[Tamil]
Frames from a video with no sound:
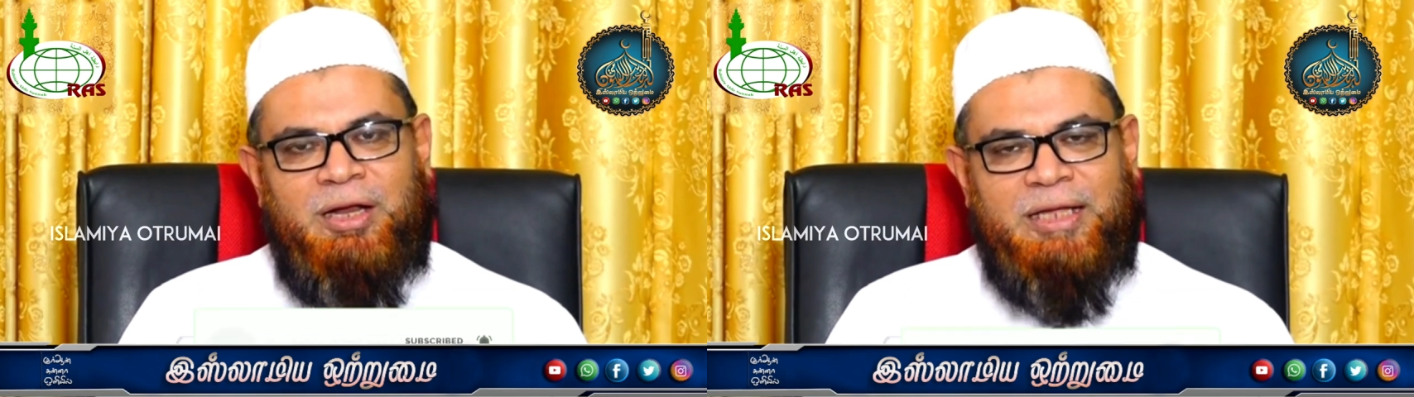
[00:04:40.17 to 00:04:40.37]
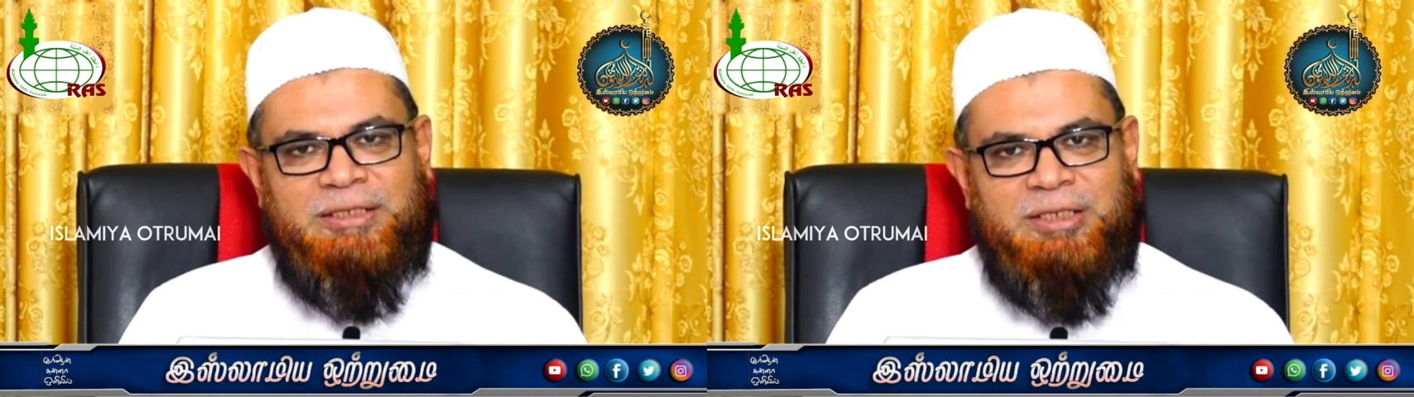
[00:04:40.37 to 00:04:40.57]

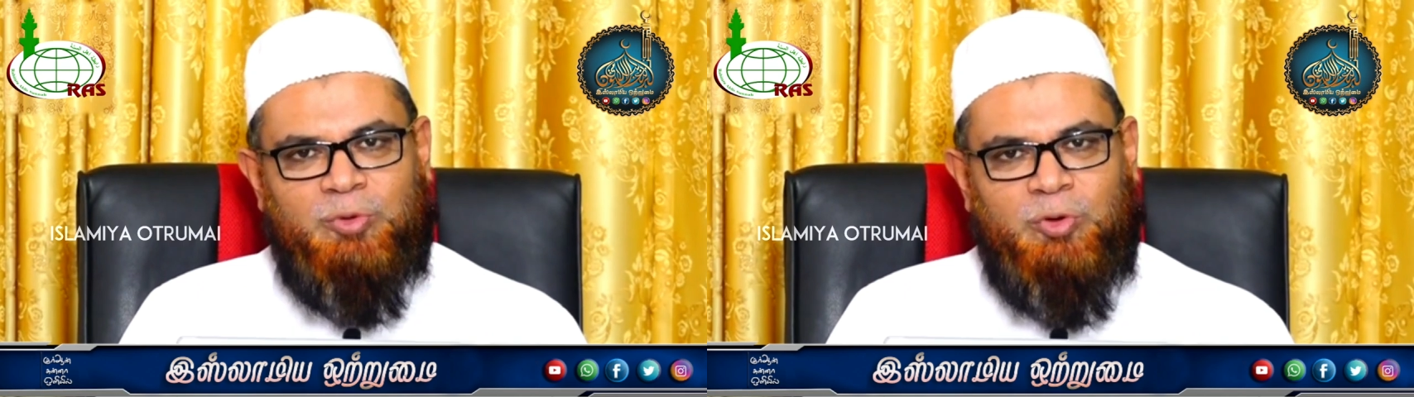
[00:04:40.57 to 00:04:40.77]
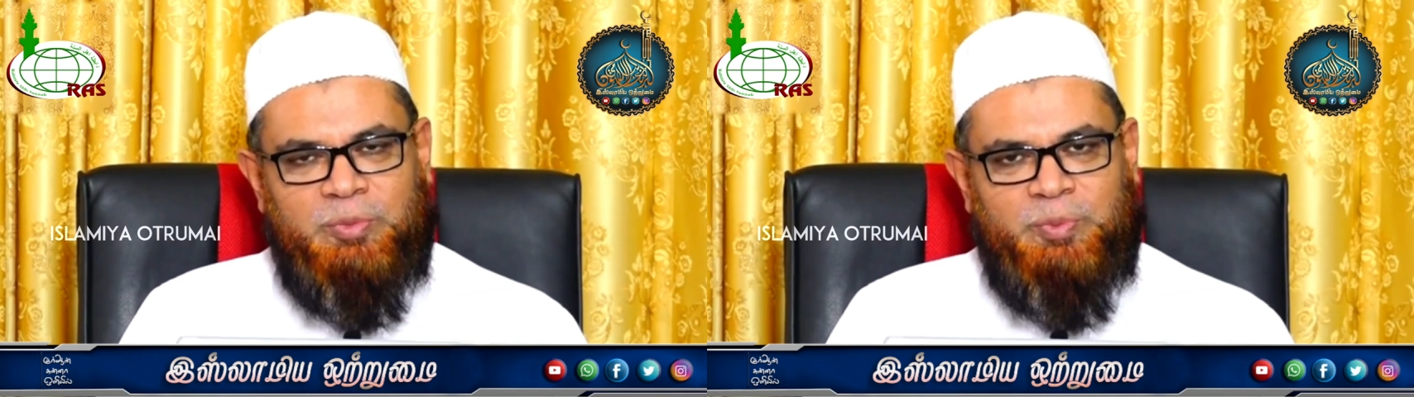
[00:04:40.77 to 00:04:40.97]
லஞ்சம்
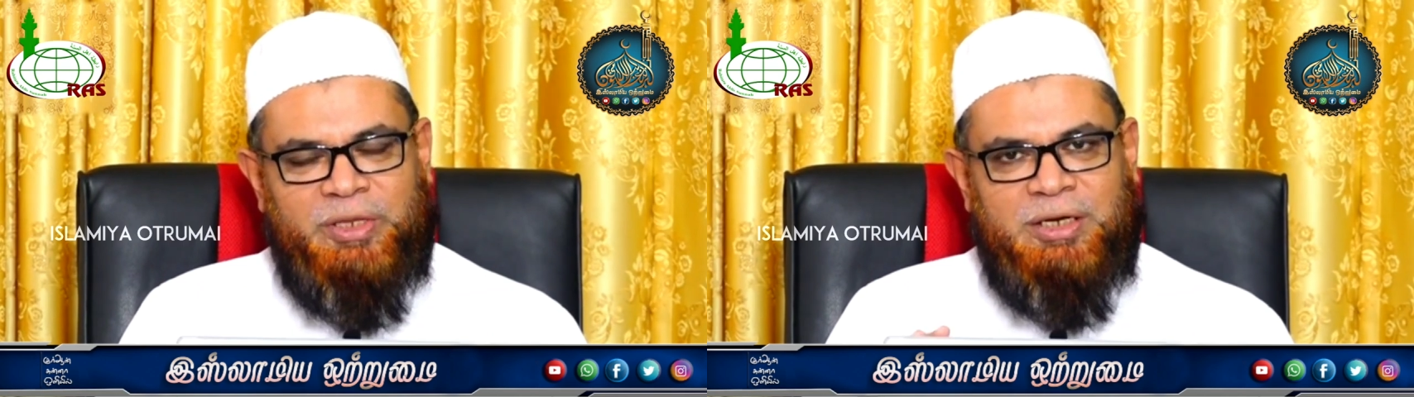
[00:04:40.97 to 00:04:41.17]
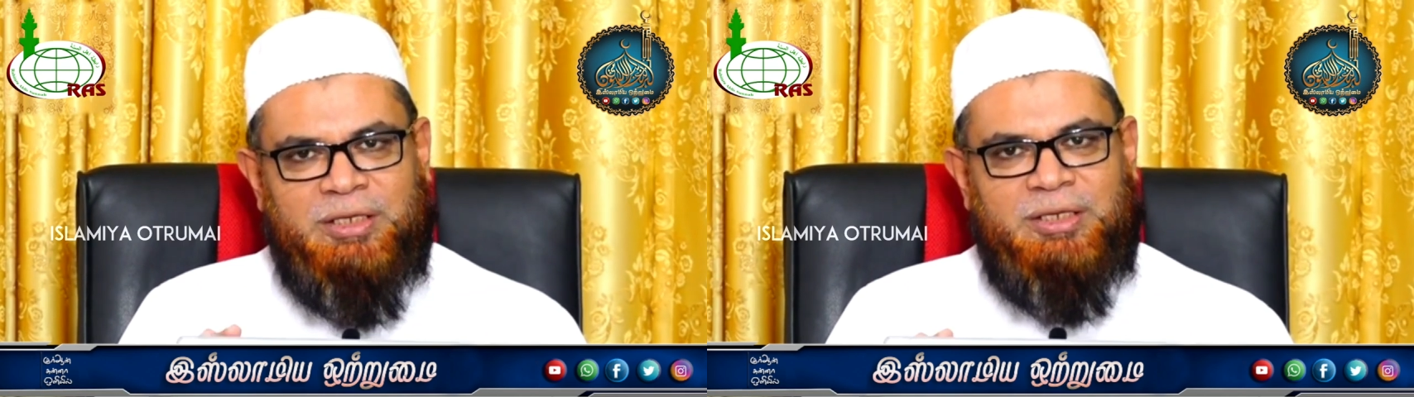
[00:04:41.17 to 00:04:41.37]

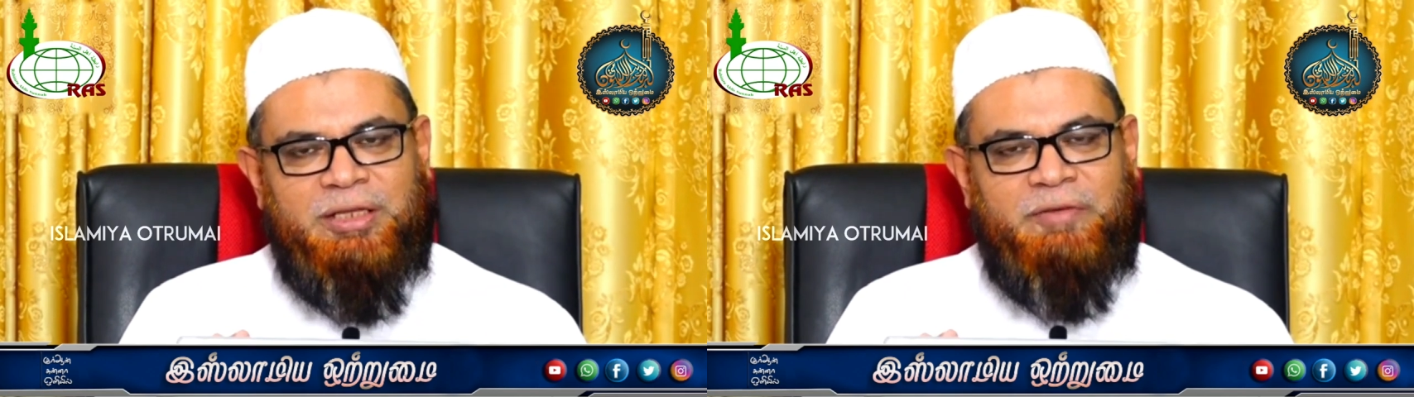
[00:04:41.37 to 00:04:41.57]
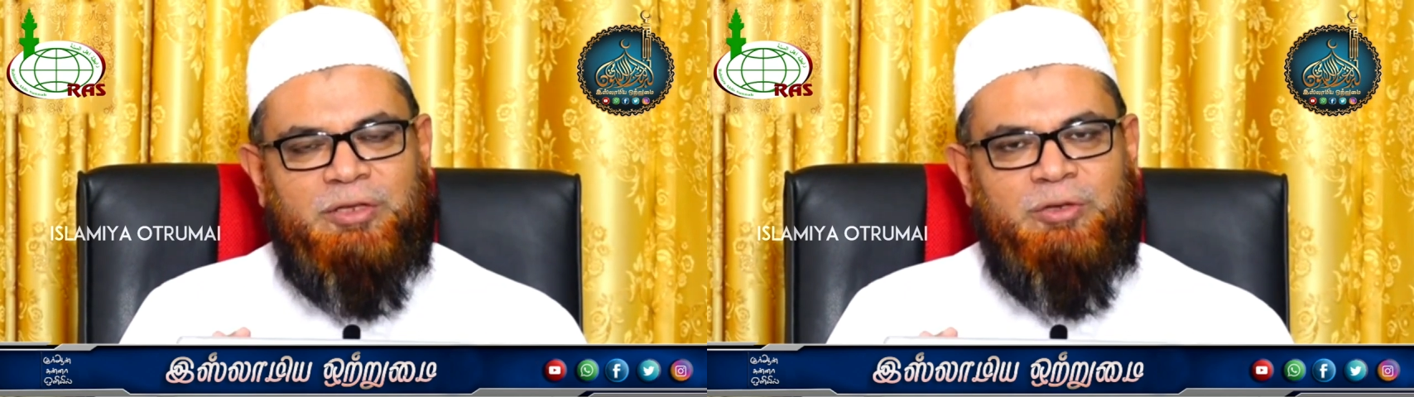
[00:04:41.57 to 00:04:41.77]
கொடுப்பதிலிருந்து
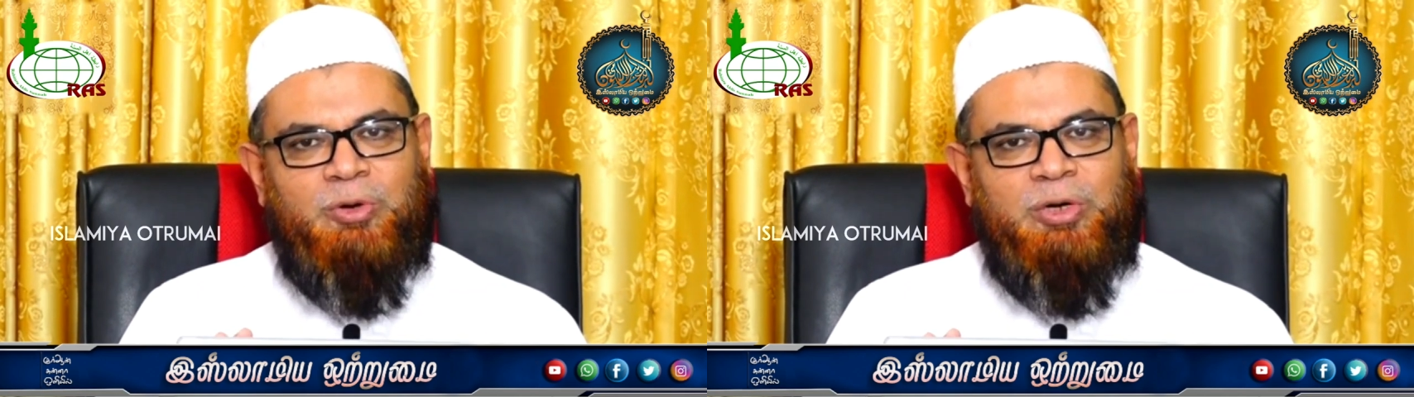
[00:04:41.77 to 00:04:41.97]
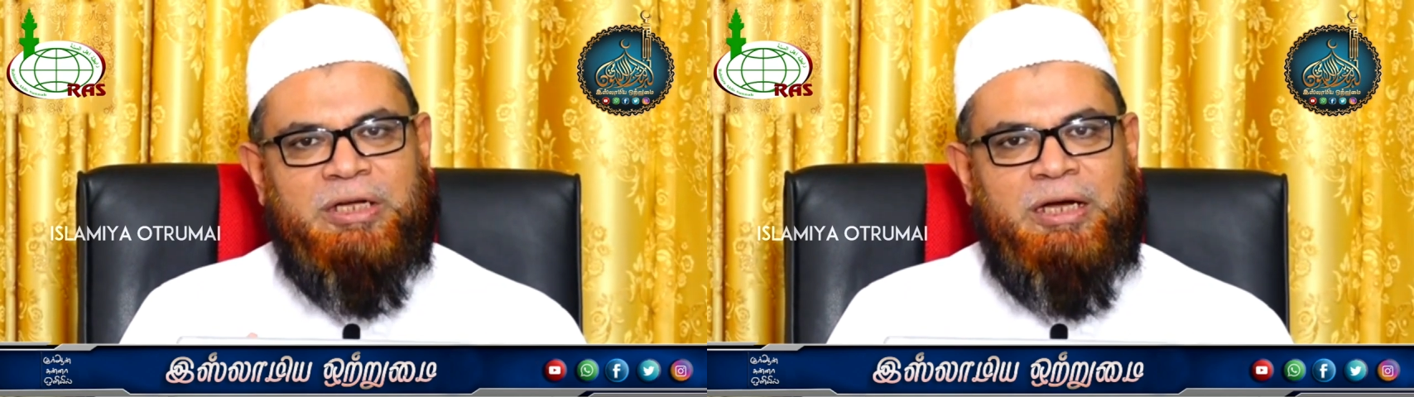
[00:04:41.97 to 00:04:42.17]
தவிர்ந்து
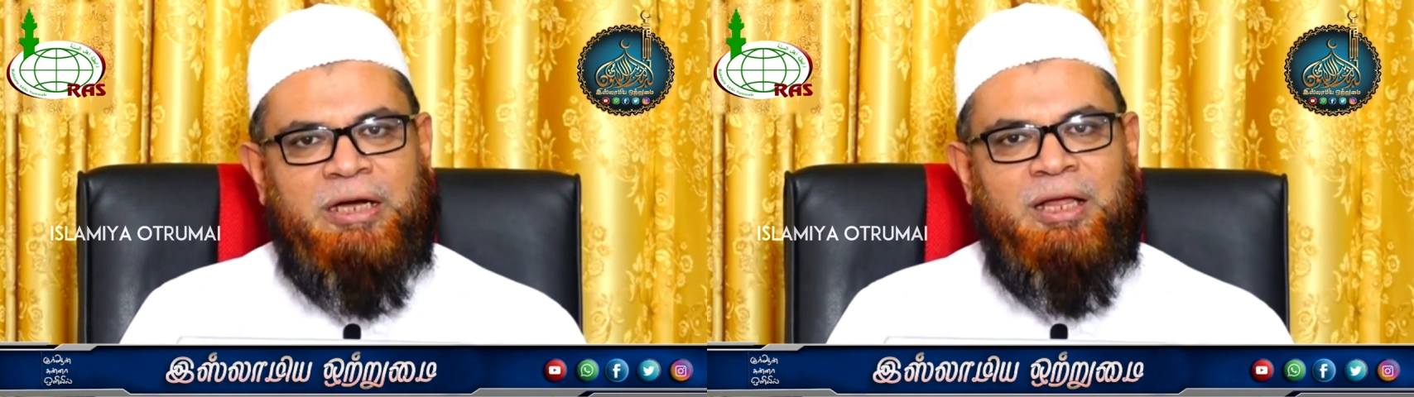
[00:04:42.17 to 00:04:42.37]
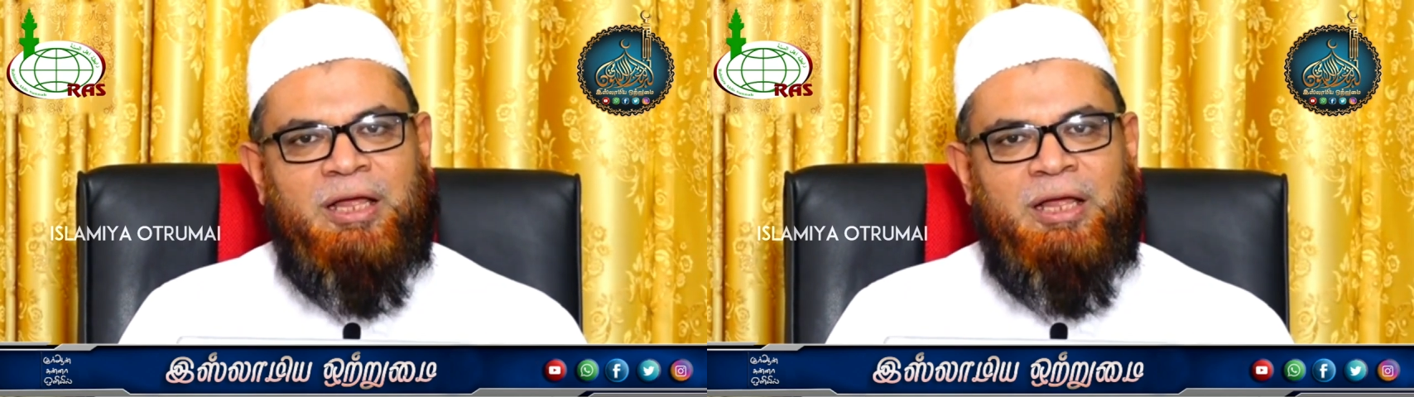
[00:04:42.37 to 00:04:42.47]
கொள்ளுங்கள்